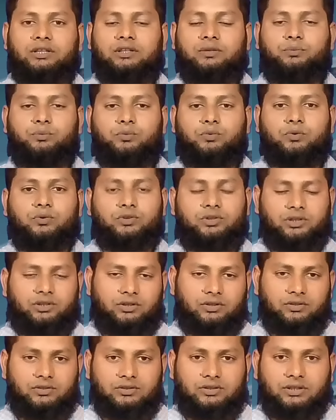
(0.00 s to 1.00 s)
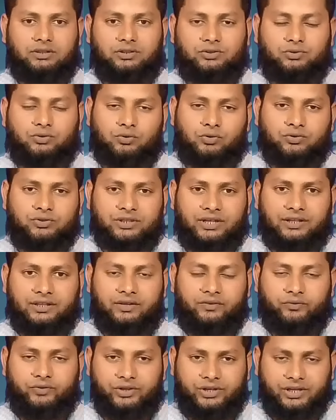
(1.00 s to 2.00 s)
তাদের তাদের যৌন
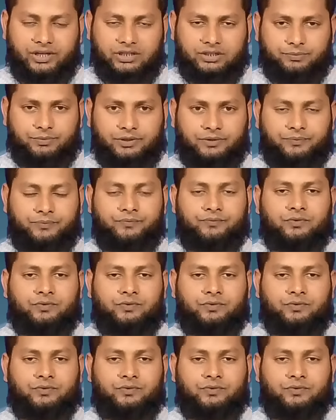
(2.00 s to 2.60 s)
চাহিদা ফিরে আসবে